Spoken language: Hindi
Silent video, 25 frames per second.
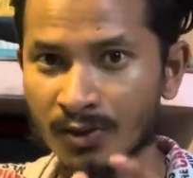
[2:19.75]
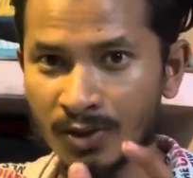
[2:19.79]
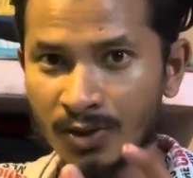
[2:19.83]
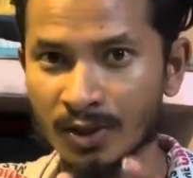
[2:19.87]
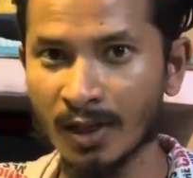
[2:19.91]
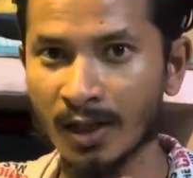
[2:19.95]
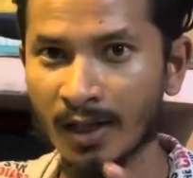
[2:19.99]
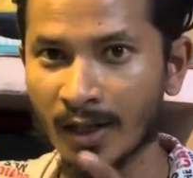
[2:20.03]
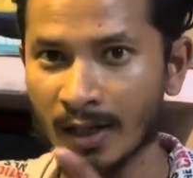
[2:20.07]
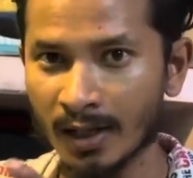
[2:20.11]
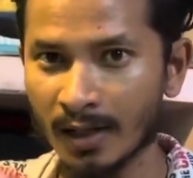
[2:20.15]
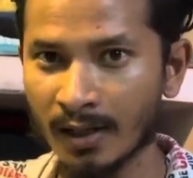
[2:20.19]

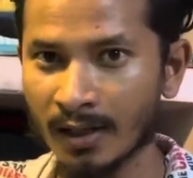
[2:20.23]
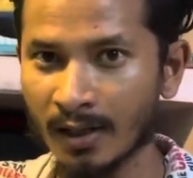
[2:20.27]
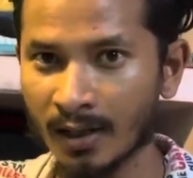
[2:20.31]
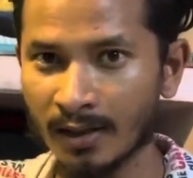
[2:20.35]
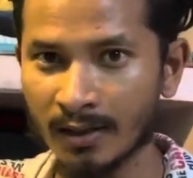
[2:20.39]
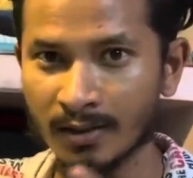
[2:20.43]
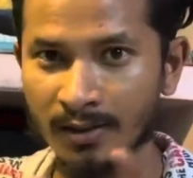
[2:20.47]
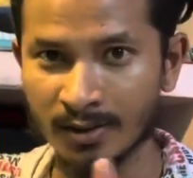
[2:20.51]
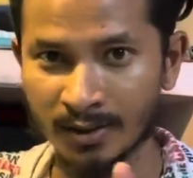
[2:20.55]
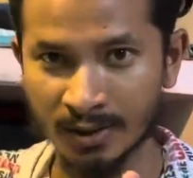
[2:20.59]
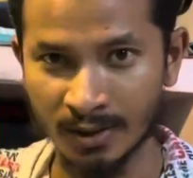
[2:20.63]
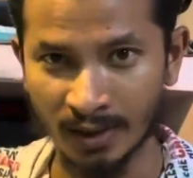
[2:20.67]

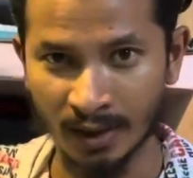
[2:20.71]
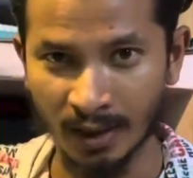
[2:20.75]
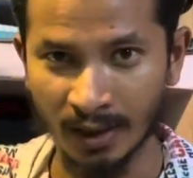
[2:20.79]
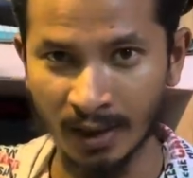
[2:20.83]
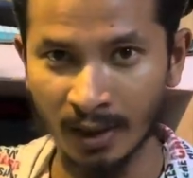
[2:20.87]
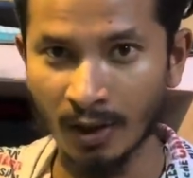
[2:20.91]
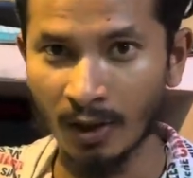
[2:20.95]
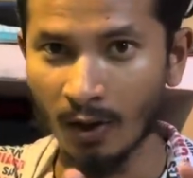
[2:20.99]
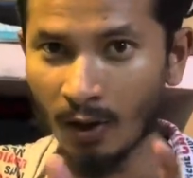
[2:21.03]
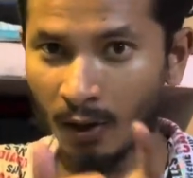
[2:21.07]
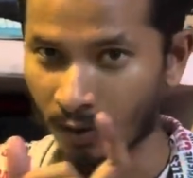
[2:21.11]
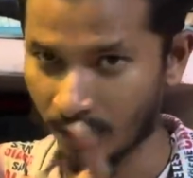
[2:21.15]
जगरनाथ
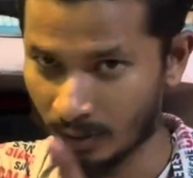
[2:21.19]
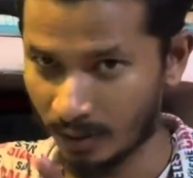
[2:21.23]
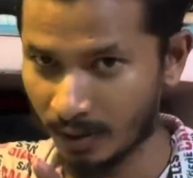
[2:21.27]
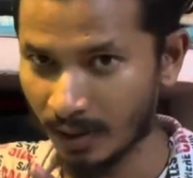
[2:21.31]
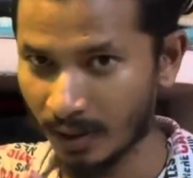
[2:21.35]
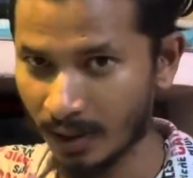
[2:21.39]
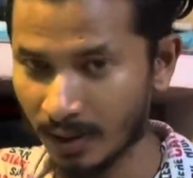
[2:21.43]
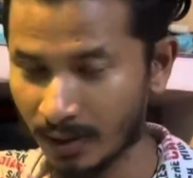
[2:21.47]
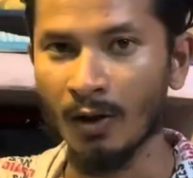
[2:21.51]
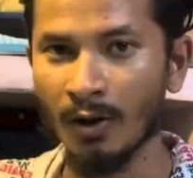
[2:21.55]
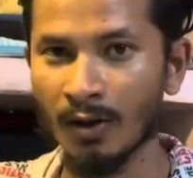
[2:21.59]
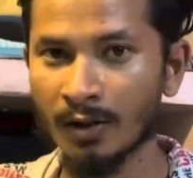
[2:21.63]
जगर और
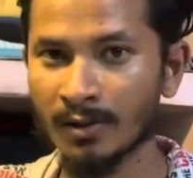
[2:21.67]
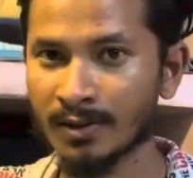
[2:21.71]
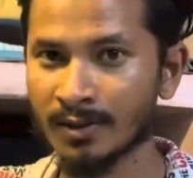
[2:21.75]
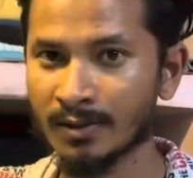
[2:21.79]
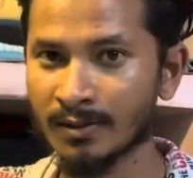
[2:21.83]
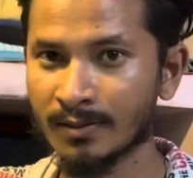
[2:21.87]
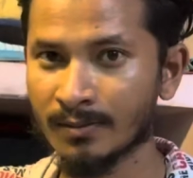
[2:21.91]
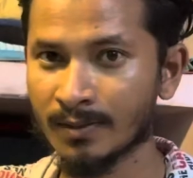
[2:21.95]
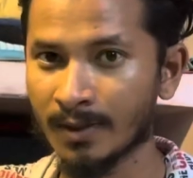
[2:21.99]
नाथ और